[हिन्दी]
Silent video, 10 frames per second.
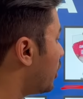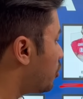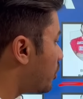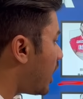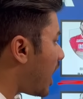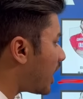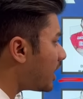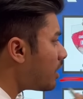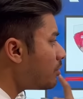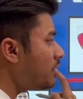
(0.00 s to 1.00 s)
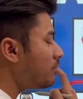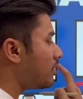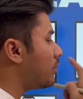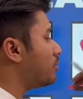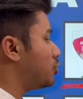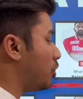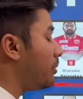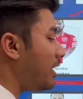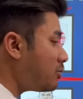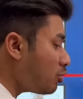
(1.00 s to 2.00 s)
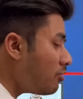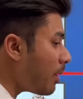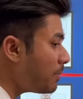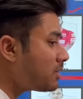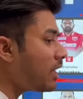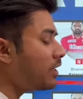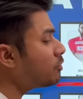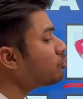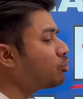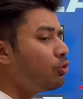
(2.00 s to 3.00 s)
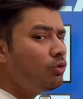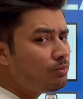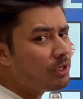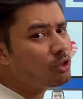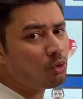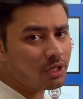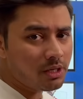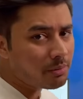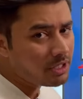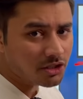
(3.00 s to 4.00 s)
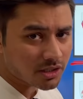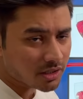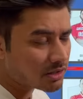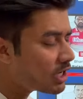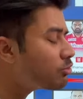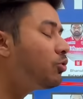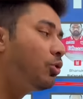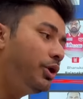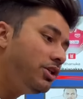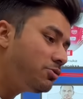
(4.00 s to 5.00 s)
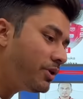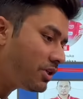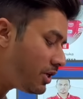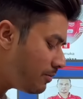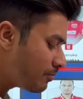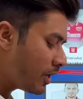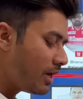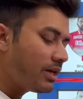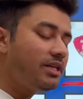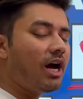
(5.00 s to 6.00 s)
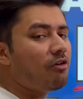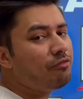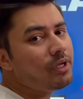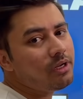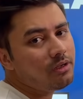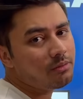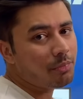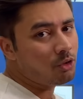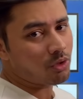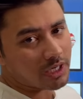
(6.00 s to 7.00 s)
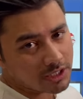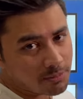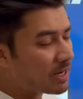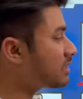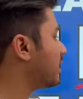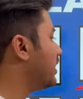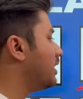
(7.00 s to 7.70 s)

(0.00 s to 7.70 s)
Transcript: क्योंकि अगर हम इन जॉनी बेरिस्टो को वापस लाना है तो दो बंदों की ही बली चढ़ सकती है या तो ओडियन स्मिथ की या फिर भनुका राजा पाक्सा की